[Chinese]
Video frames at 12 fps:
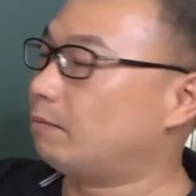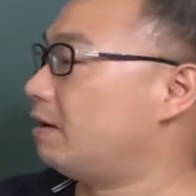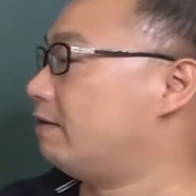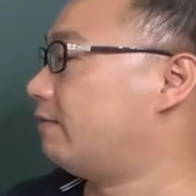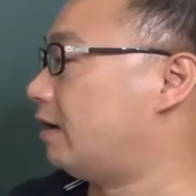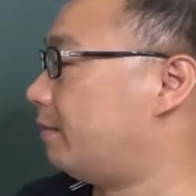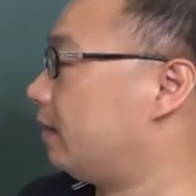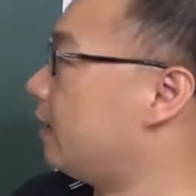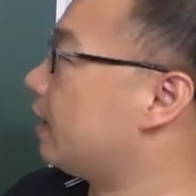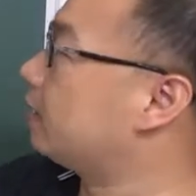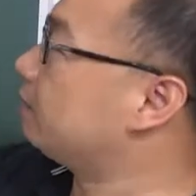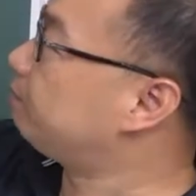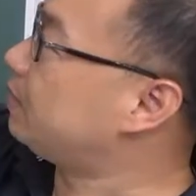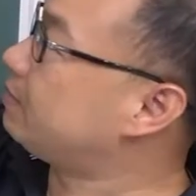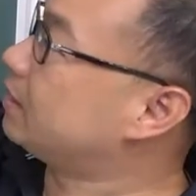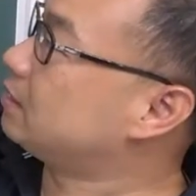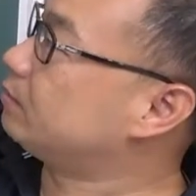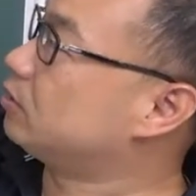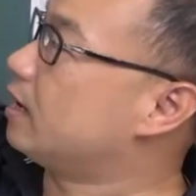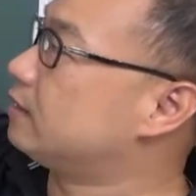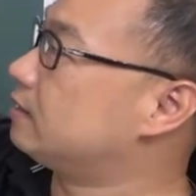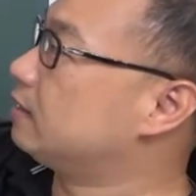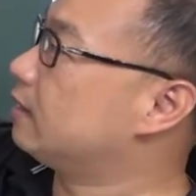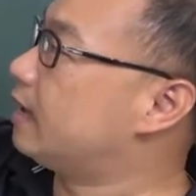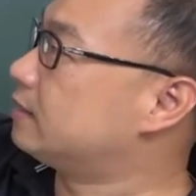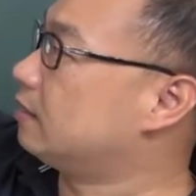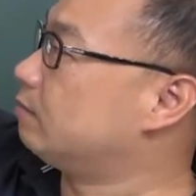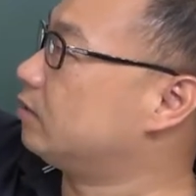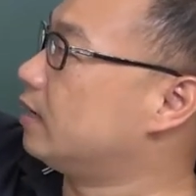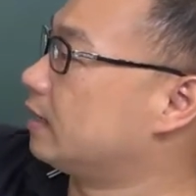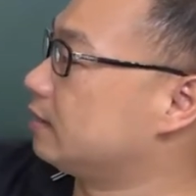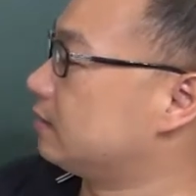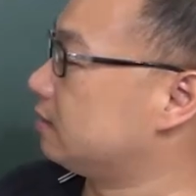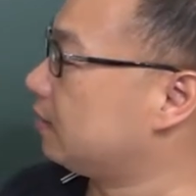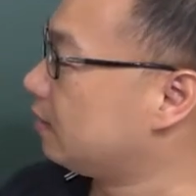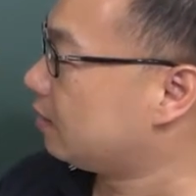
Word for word: 有办法嘛。b 面积不就 x，a 乘一不就 x，